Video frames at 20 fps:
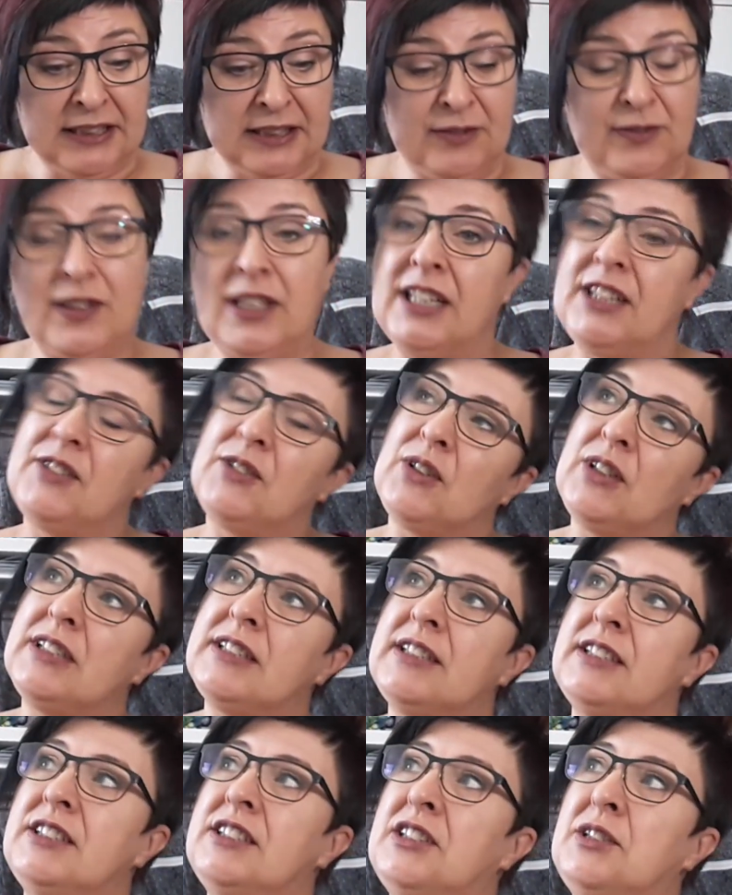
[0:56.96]
vielleicht
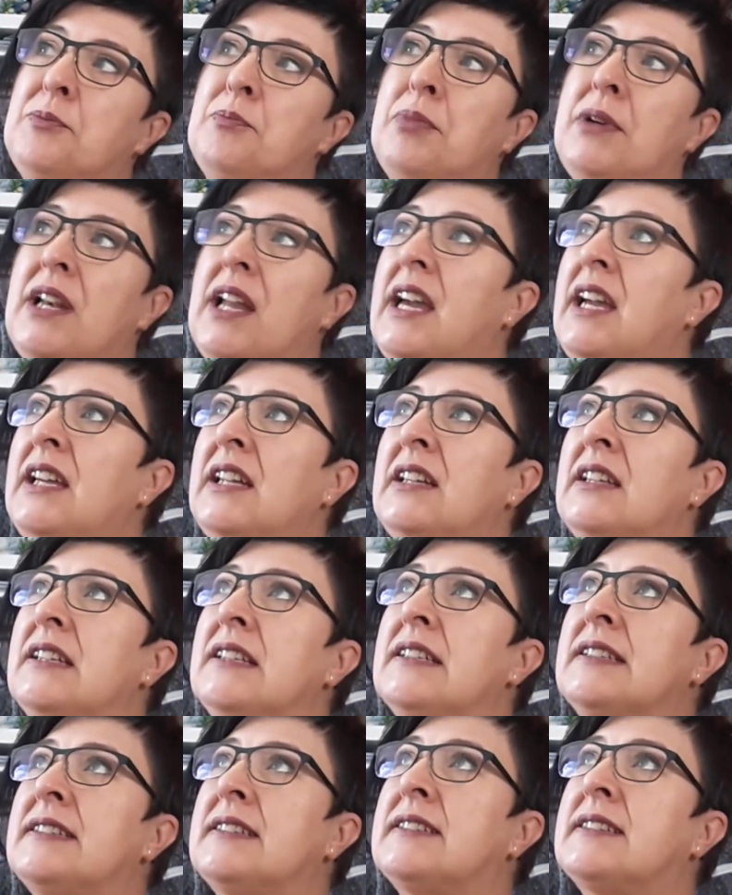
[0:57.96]
sollte ich die
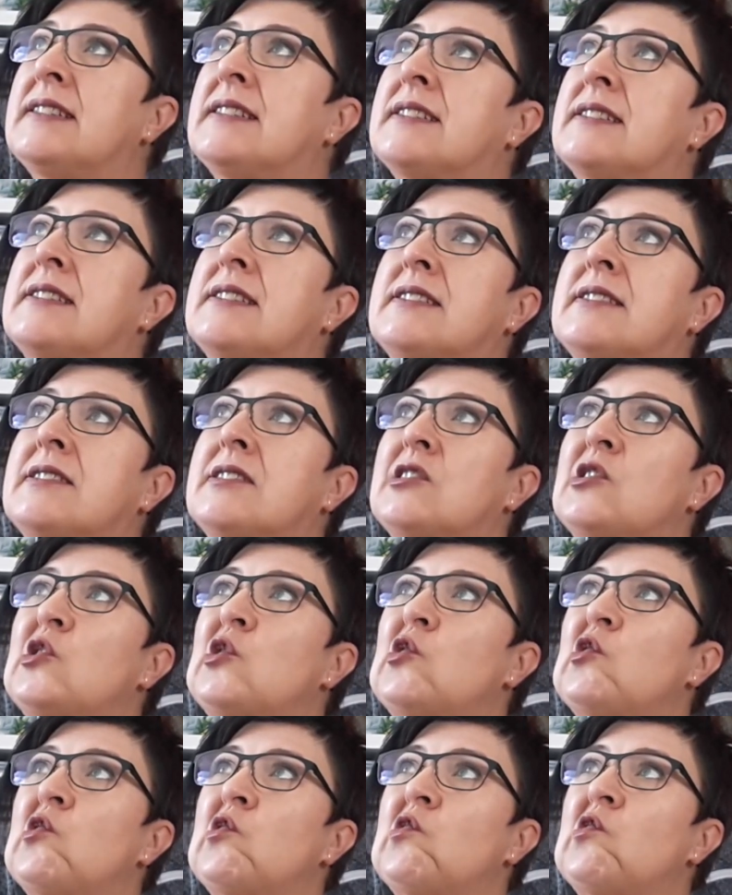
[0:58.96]
Playlists
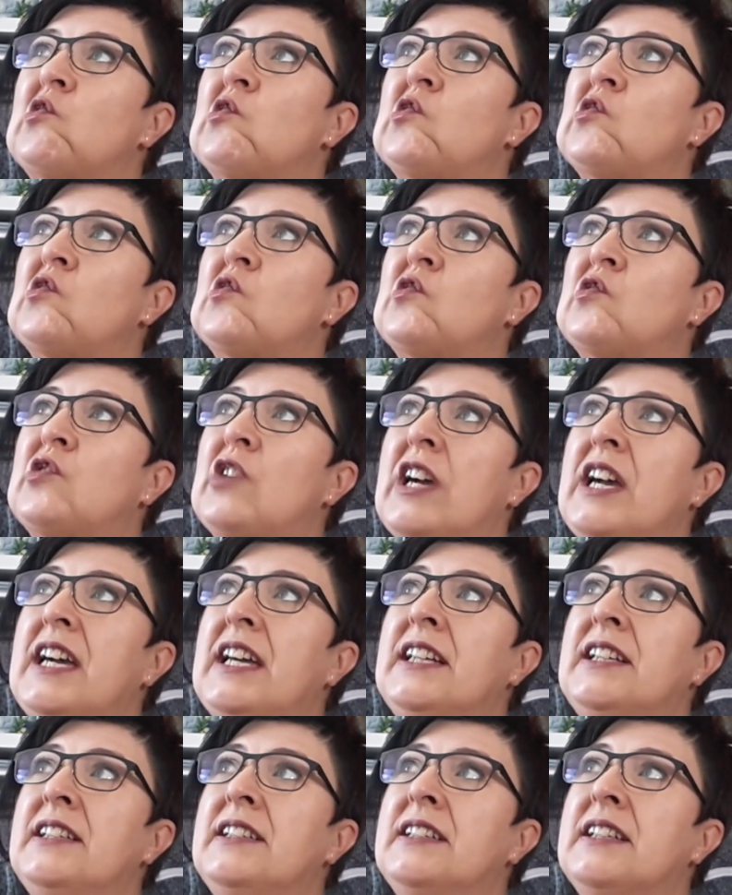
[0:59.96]

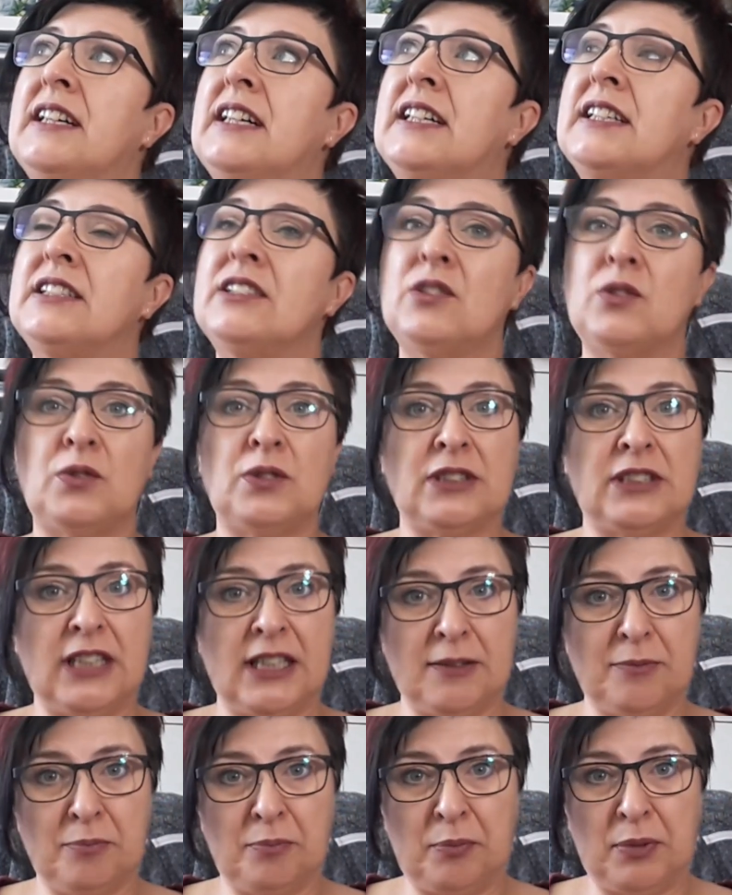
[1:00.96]
verändern und
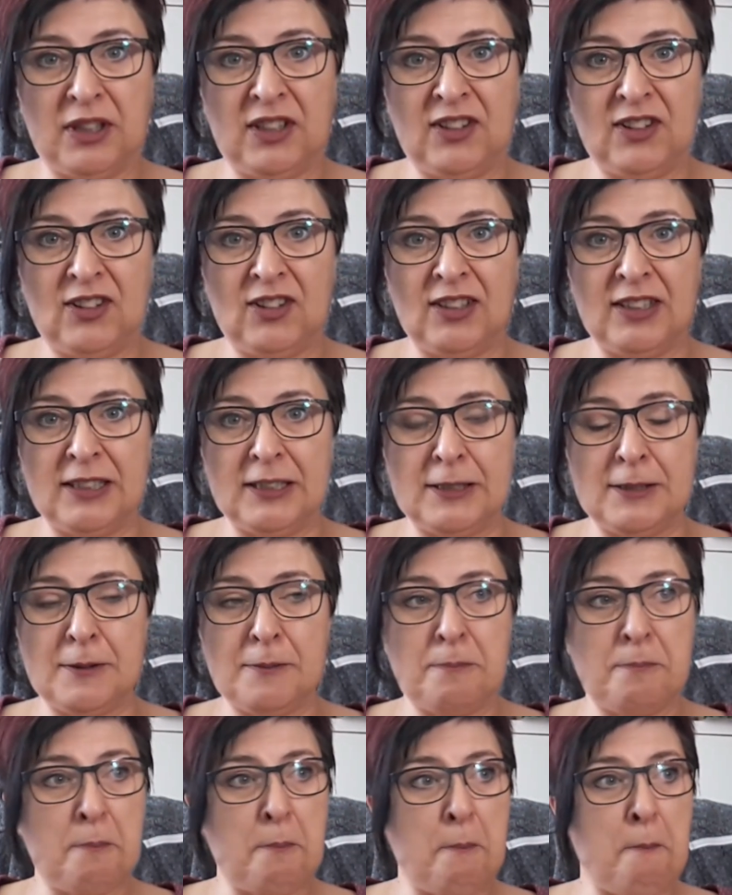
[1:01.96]
da ein
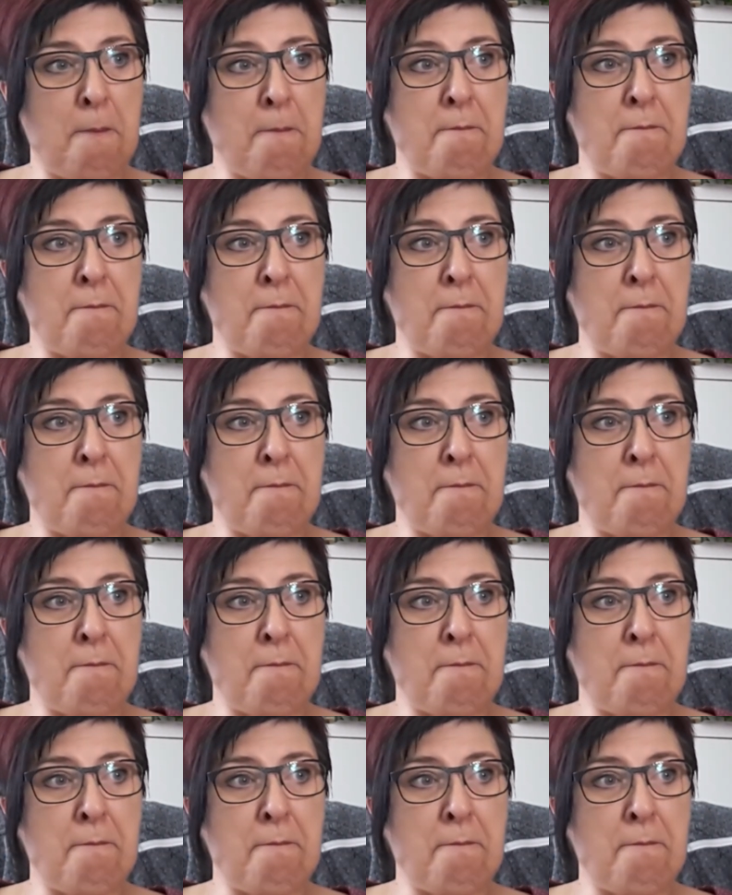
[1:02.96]
bisschen